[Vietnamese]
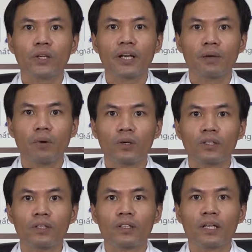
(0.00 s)
chuyên đề một,
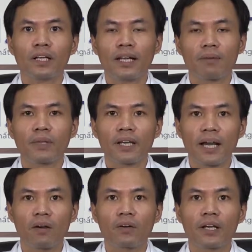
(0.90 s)
làm thế
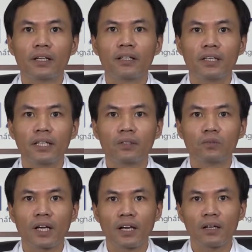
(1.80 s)
nào để cơ thể
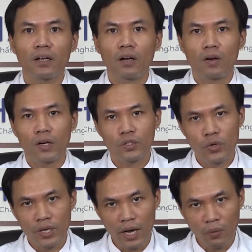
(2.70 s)
chúng ta có cái
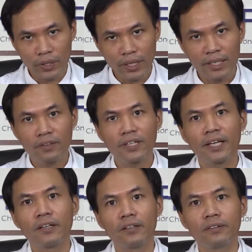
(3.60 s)
chuyển đảo huyết thanh nó
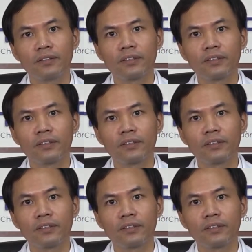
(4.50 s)
nhanh hơn.